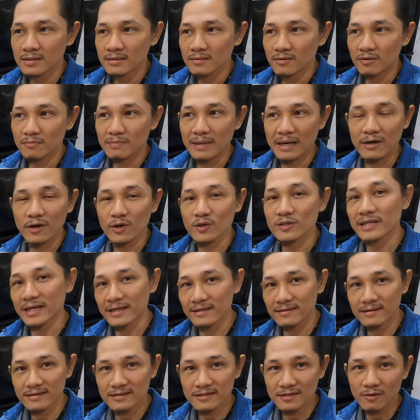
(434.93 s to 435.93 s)
họ bảo còn sai
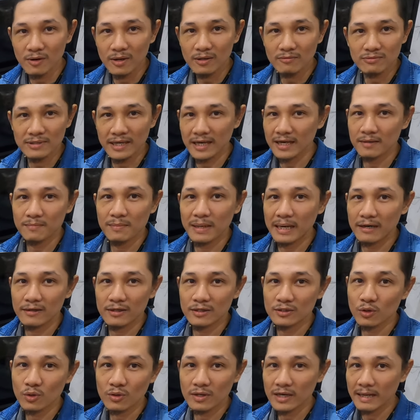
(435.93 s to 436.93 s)
được chứ họ không chào bảo
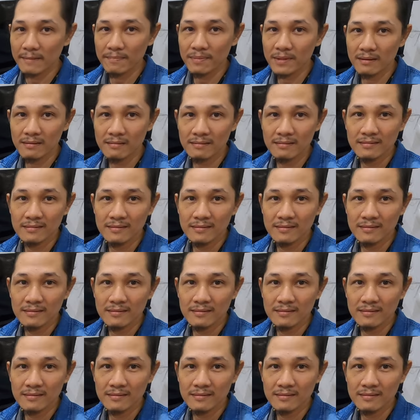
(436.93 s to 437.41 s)
là tốt lắm đâu